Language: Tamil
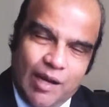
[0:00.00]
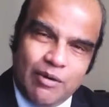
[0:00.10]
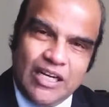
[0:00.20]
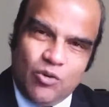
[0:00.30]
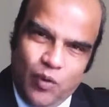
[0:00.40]

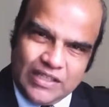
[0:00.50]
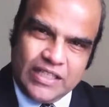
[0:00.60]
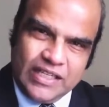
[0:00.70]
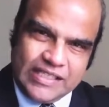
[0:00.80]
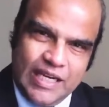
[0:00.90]
தமிழ்
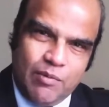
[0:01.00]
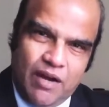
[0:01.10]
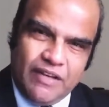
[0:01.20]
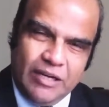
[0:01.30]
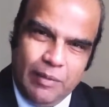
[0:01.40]
வர்த்தக
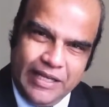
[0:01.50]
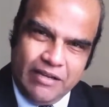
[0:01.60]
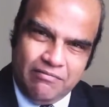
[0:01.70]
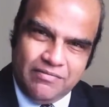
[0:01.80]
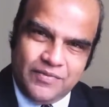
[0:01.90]
சினிமாவின்
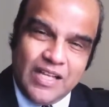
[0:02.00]
மையம்